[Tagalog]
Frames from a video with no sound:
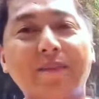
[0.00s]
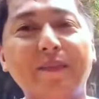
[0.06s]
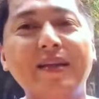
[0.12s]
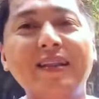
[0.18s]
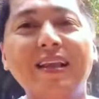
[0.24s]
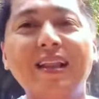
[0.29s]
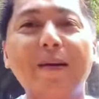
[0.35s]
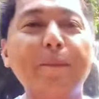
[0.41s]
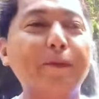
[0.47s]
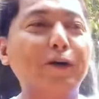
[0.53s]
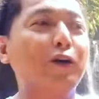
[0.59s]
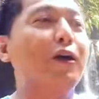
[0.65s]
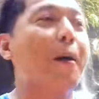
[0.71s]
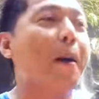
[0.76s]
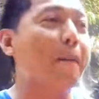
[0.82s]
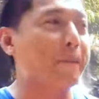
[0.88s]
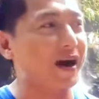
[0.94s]
Hindi lang po
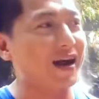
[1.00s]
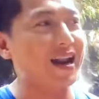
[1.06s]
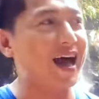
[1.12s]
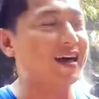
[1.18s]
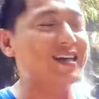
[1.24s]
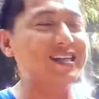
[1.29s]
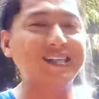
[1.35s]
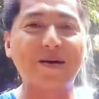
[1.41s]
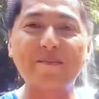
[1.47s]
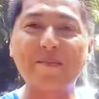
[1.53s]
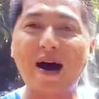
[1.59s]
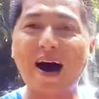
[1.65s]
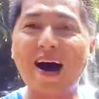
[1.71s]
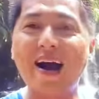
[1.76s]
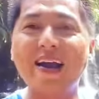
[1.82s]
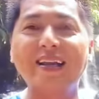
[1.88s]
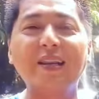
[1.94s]
palagi sa
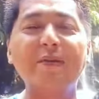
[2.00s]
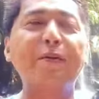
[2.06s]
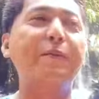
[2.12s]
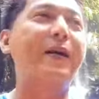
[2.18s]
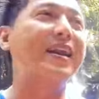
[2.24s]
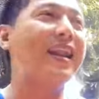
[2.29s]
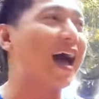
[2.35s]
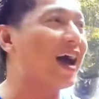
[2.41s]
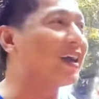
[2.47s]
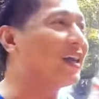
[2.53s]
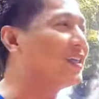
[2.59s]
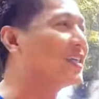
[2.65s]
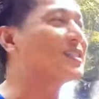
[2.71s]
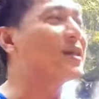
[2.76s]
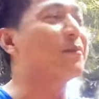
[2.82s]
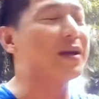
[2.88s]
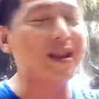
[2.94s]
bahay, hindi po palagi din
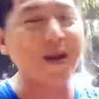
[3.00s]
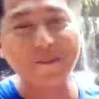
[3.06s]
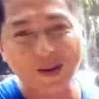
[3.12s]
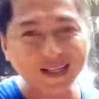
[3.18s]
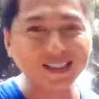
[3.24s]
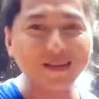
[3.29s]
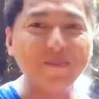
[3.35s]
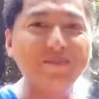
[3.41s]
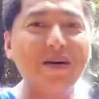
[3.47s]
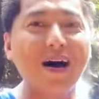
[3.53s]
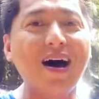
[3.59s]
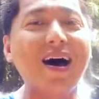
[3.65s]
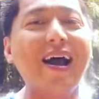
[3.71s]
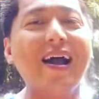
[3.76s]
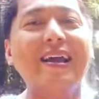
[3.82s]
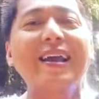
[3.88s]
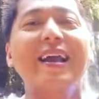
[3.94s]
sa may labas ng
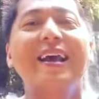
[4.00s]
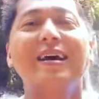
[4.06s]
bahay.